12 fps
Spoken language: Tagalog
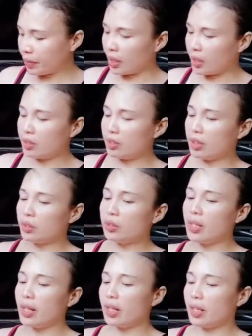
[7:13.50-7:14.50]
Ayan, ito
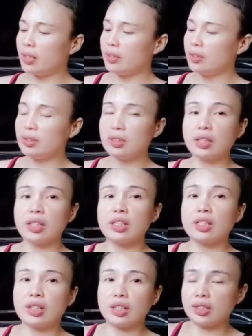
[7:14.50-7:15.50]
din,
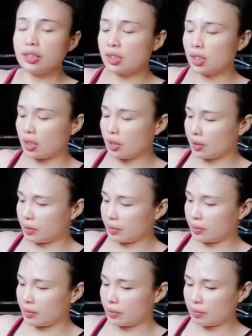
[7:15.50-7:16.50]
3 yards.
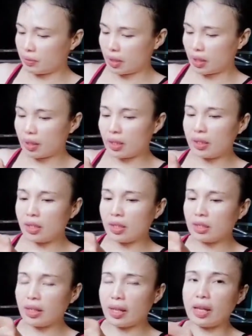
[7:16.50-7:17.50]
Ang ganda
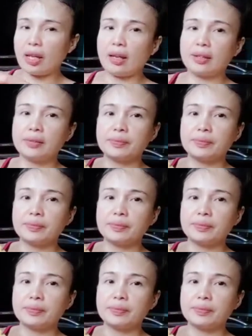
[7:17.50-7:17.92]
ng tela.